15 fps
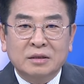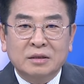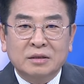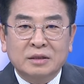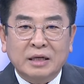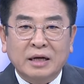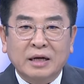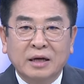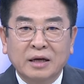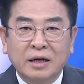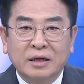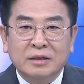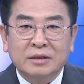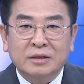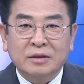
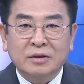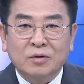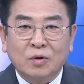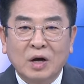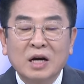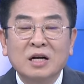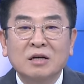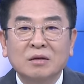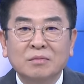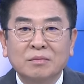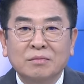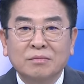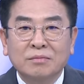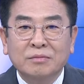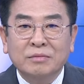작가의 그
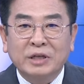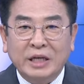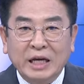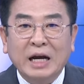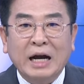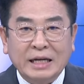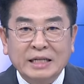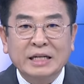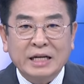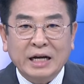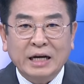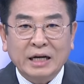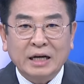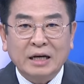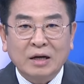황금기가
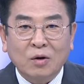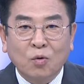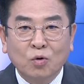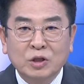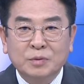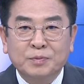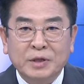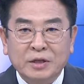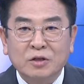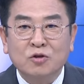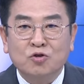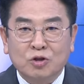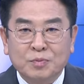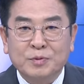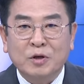아니냐.
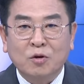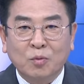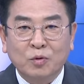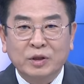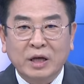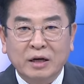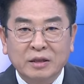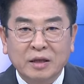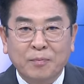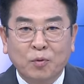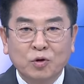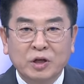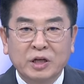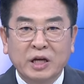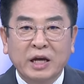50세에서 60세로 본다. 근데
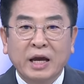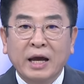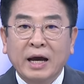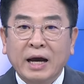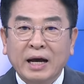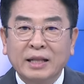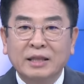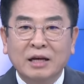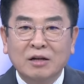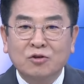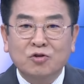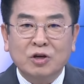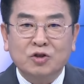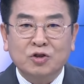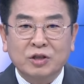본인이 한 달
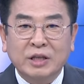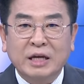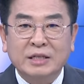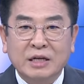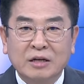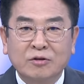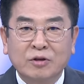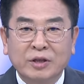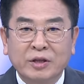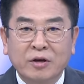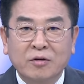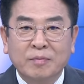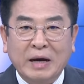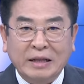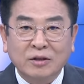뒤에 54살이
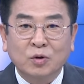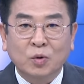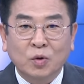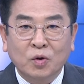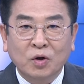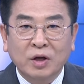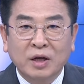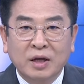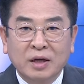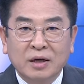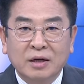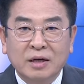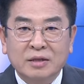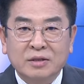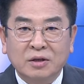된대요. 만으로.
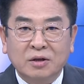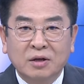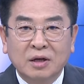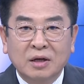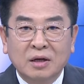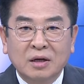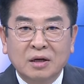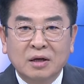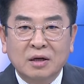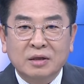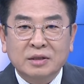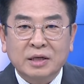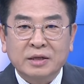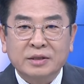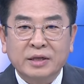그래서 어,
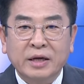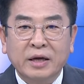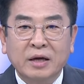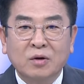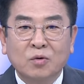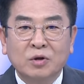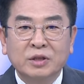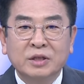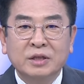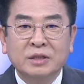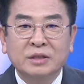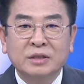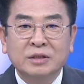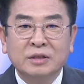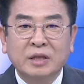책 세권을
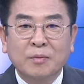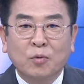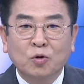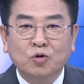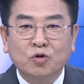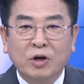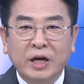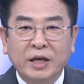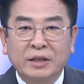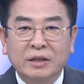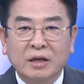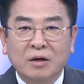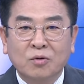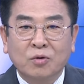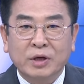쓰는데
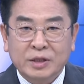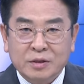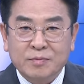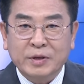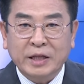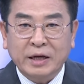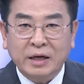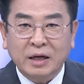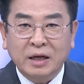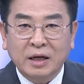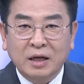몰두하겠다고 했습니다.